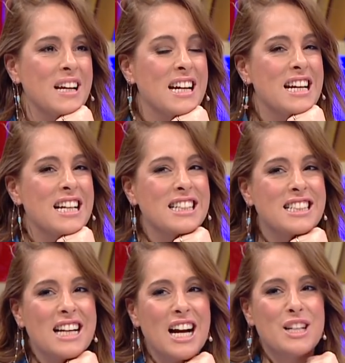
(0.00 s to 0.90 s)
Yani
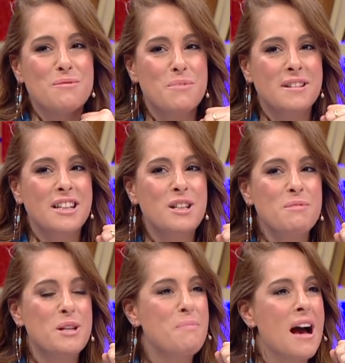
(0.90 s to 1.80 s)
biz Yani
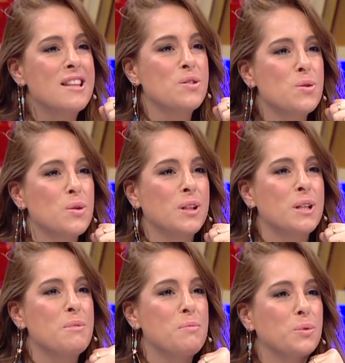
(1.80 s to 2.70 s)
dedim ki ben
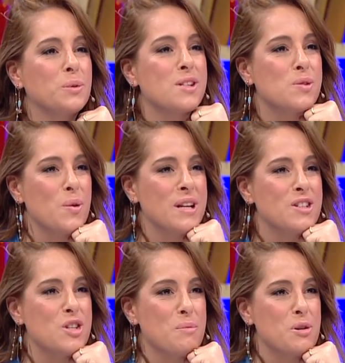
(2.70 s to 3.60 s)
çocuklarıma bunu nasıl
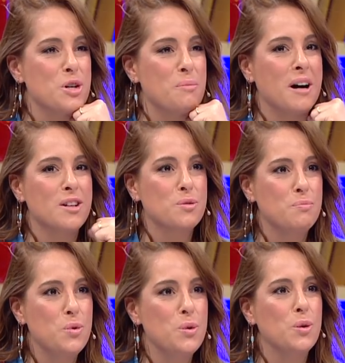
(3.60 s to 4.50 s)
öğreteceğim acaba?
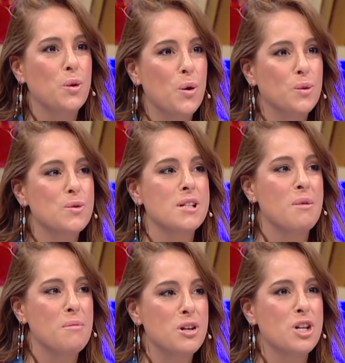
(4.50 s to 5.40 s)
Büyüğünü gördüğün
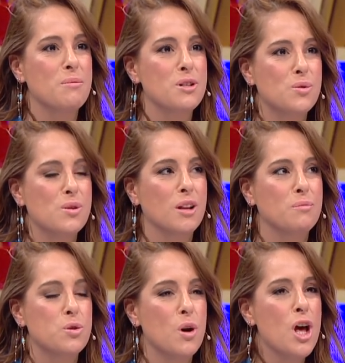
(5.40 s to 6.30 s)
zaman bacak bacak üstü
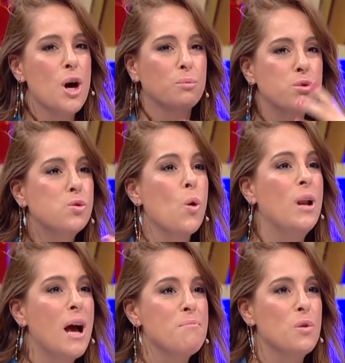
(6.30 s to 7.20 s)
atma. çocuğu. Bu
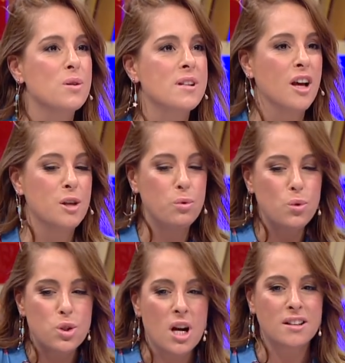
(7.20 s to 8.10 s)
söylenmiyor sanki. Bu
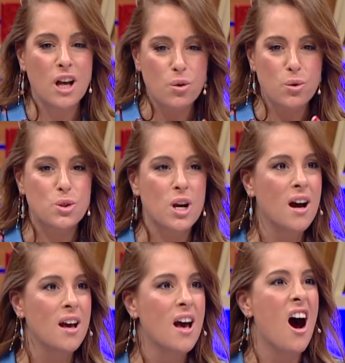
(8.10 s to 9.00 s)
kuşaktan
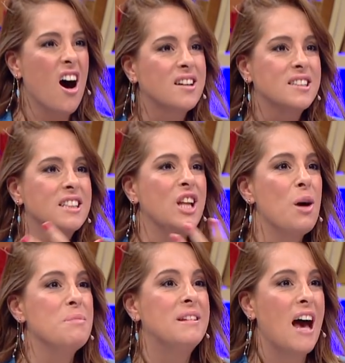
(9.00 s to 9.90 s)
kuşağa
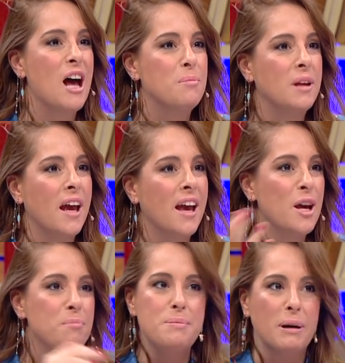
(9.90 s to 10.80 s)
aktarılan bir terbiye.
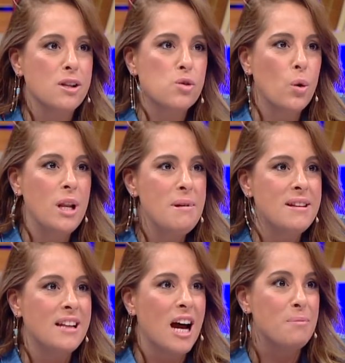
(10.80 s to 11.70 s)
Bir Bana
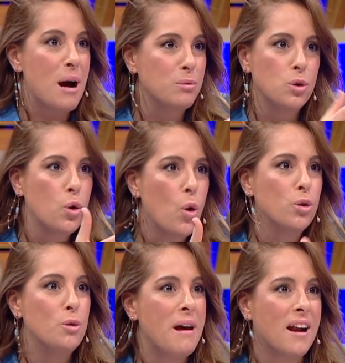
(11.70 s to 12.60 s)
söylemediler. Ben bunu Evet.
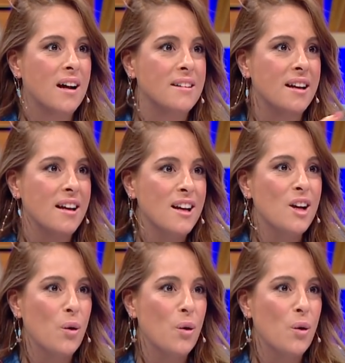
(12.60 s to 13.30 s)
gördüm herhalde. evet.